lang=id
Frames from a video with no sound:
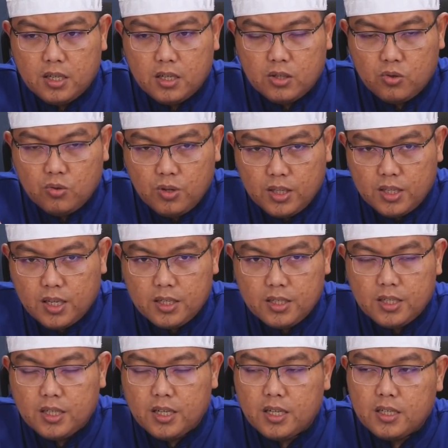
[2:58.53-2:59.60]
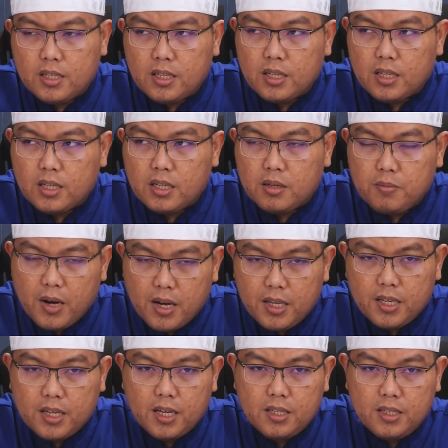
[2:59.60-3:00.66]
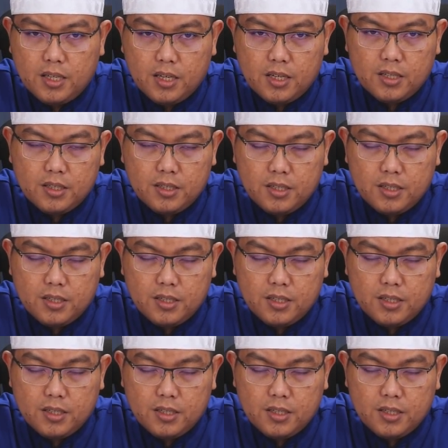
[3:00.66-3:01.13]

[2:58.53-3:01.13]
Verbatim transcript: kesulitan, dengan kebaikan ya.